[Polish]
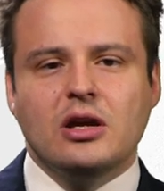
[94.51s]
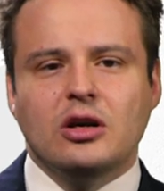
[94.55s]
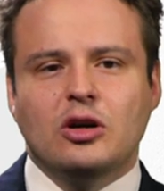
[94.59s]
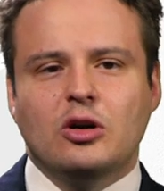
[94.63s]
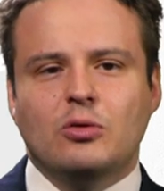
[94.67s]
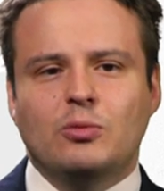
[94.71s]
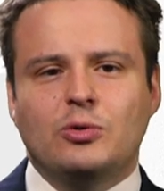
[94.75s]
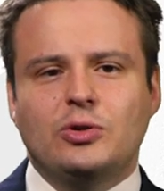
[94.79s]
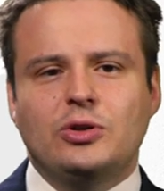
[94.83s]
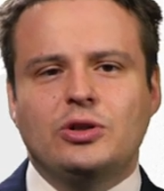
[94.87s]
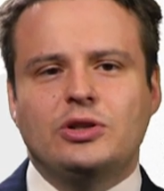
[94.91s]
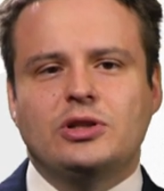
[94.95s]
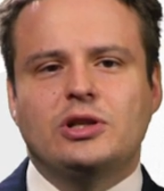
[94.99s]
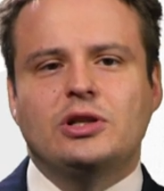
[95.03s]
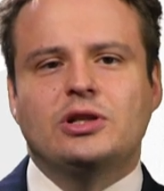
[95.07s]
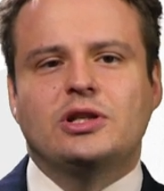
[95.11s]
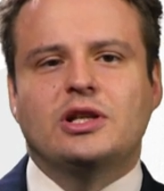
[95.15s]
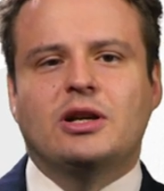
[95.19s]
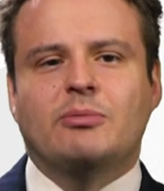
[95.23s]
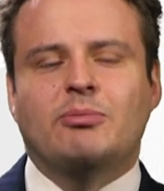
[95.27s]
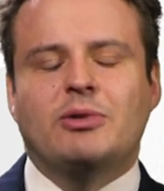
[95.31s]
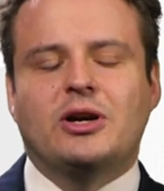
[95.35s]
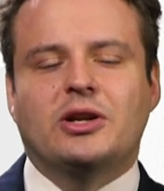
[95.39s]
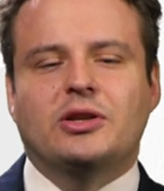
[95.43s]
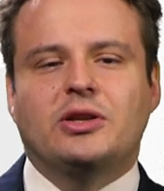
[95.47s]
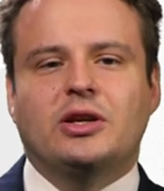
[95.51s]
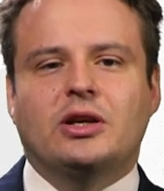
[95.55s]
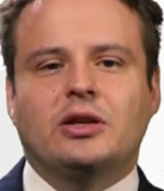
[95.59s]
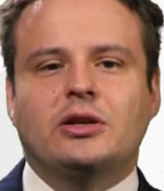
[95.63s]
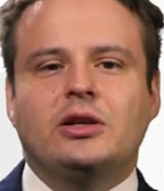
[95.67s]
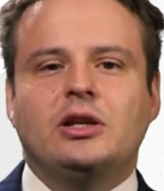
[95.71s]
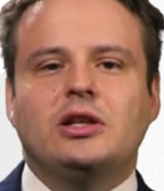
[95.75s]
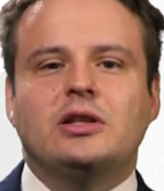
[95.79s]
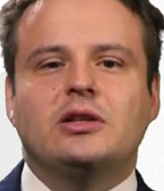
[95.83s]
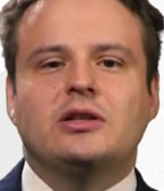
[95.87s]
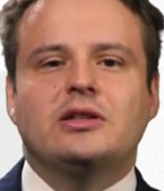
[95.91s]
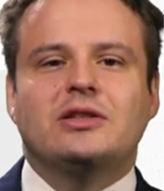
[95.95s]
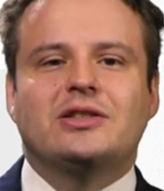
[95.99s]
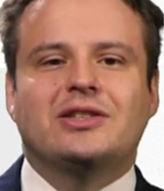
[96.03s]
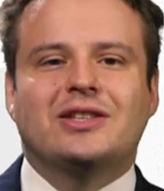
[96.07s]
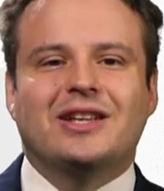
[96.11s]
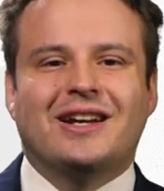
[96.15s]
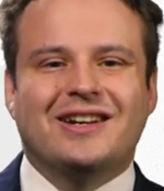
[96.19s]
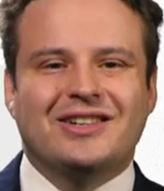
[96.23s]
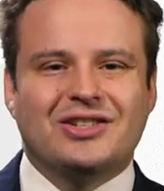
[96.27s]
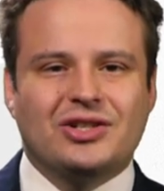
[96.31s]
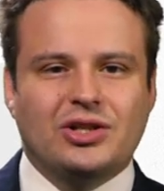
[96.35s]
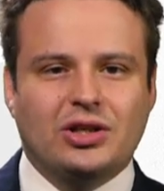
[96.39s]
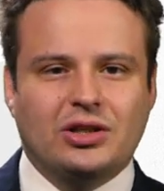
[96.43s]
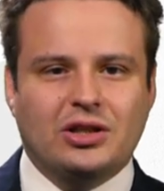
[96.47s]
Komunistyczna Partia Chin
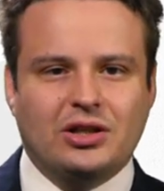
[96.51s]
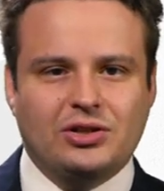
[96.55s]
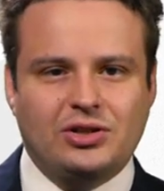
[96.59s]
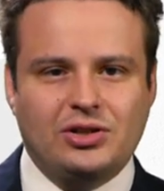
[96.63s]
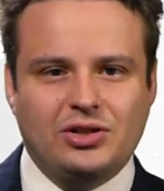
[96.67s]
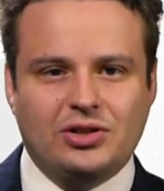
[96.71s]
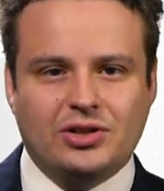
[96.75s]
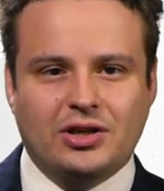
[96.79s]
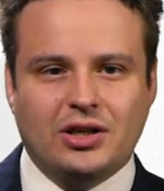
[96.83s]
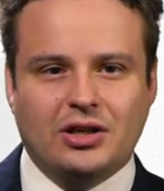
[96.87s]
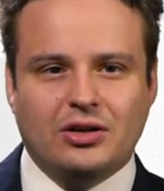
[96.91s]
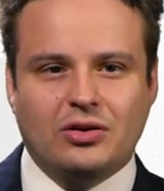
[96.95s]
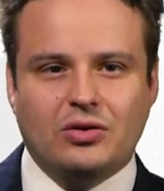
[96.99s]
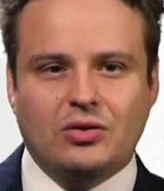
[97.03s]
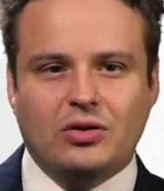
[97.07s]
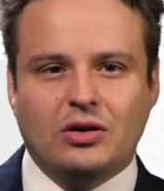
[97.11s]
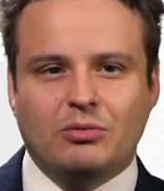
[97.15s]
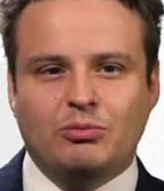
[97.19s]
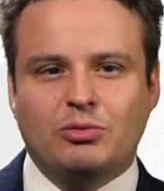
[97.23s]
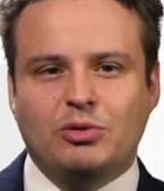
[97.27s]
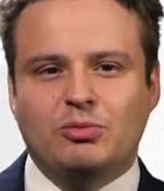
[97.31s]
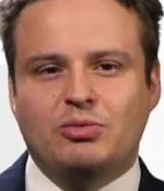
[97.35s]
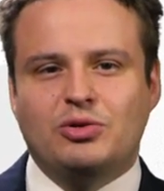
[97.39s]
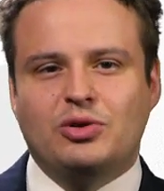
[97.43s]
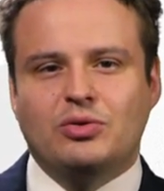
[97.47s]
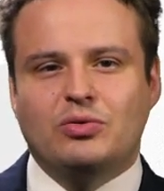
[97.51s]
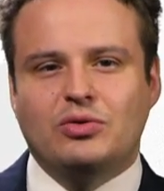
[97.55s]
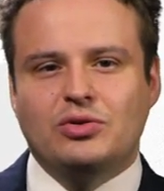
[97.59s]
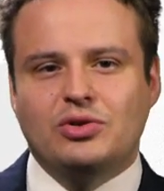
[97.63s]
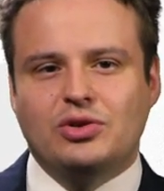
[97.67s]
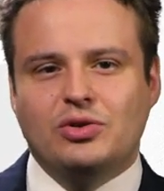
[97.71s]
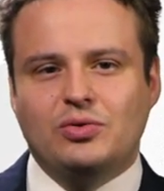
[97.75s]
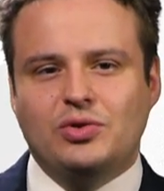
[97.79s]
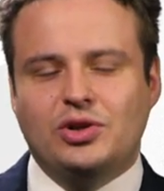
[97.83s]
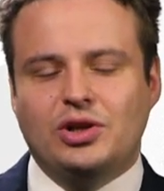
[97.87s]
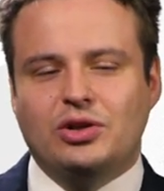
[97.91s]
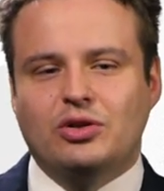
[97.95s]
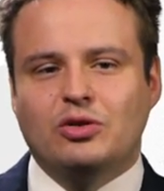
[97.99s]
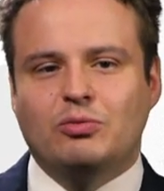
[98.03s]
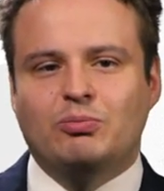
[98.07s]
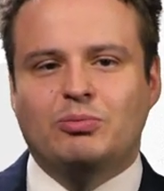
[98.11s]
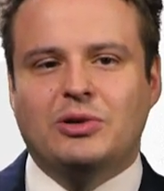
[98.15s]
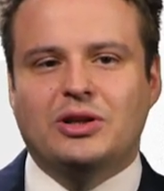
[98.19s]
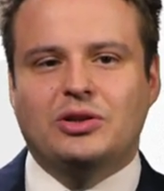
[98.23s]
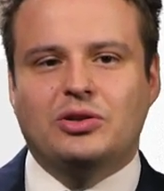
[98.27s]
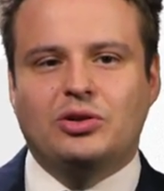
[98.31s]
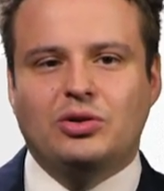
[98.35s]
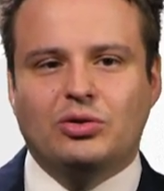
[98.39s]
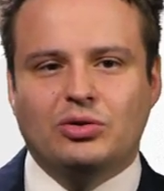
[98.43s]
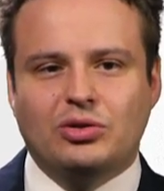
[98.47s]
także naciska go, by przyłączył się do
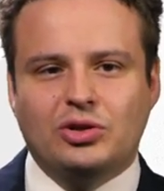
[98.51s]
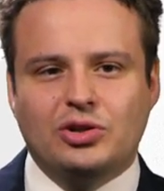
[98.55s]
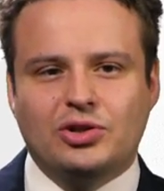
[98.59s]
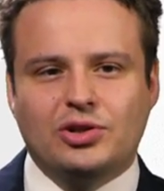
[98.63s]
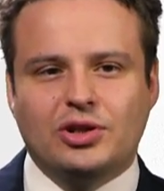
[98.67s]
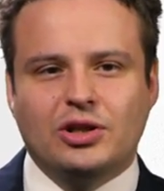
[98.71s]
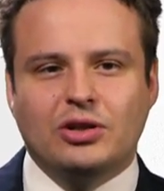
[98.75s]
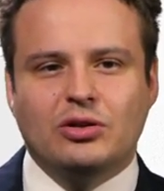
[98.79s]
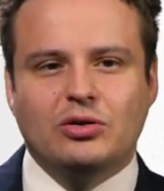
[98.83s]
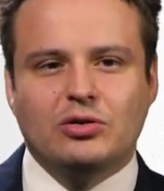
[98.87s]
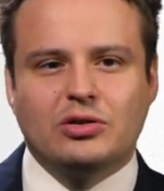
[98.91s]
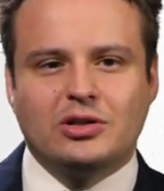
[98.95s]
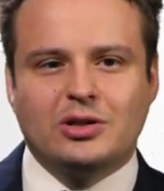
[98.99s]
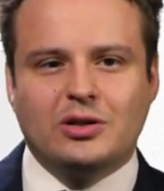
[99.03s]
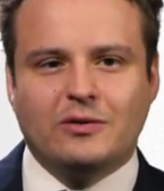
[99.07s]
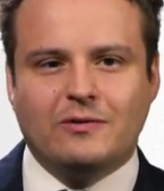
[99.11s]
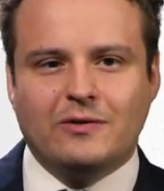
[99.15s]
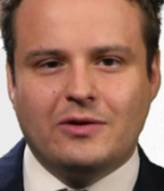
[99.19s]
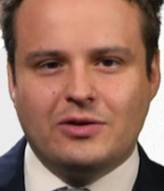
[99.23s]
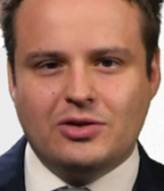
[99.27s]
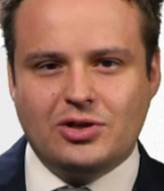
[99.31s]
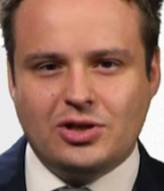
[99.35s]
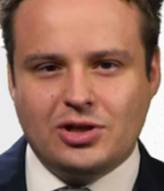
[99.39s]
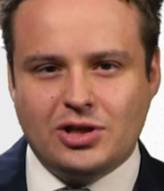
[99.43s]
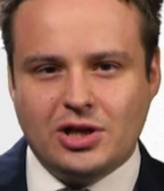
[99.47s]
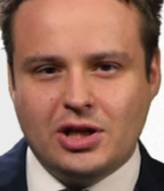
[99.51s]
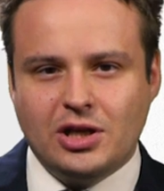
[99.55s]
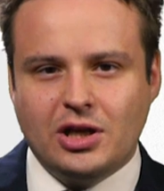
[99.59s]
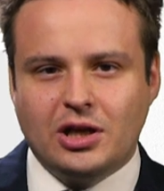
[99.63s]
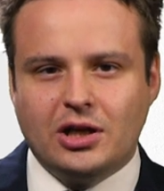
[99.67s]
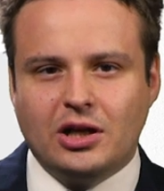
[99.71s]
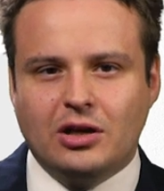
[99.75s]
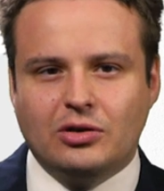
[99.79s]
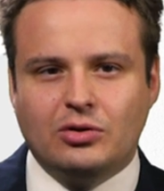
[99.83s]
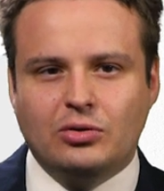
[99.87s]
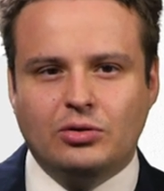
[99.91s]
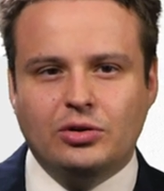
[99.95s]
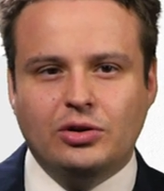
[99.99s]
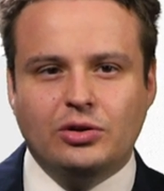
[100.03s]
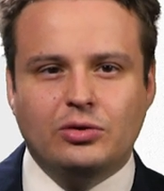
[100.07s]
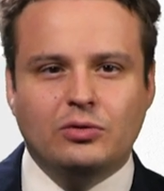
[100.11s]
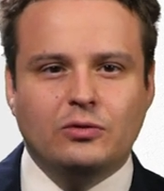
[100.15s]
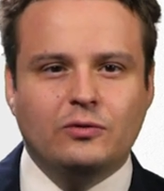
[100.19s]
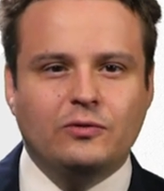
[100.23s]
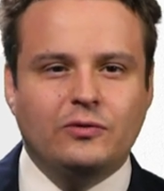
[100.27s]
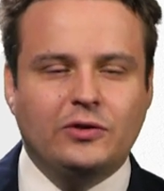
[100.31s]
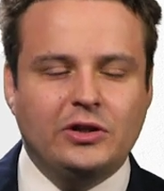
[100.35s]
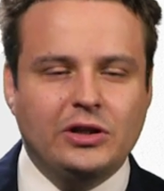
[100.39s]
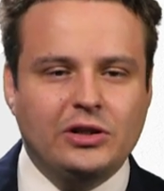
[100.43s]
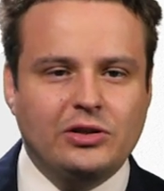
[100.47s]
Patriotycznego Stowarzyszenia
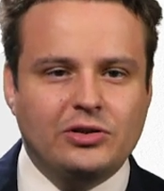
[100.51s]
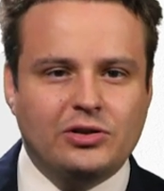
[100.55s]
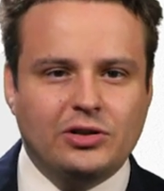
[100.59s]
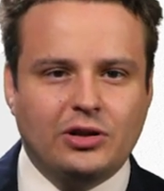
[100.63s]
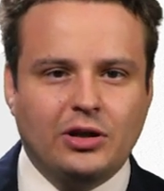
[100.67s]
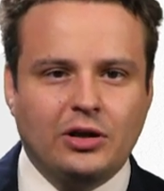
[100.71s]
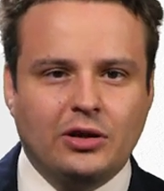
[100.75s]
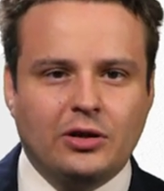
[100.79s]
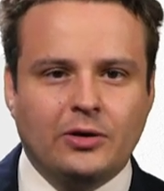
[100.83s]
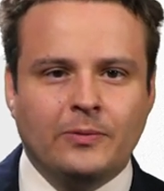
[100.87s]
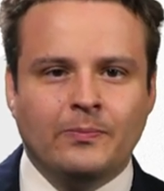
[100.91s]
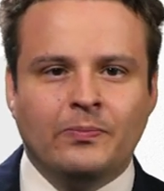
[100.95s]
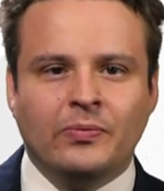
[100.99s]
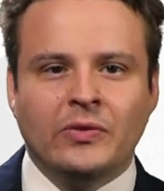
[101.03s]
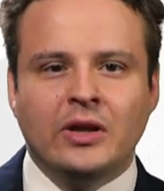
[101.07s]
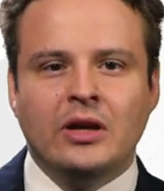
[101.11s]
Katolików Chińskich.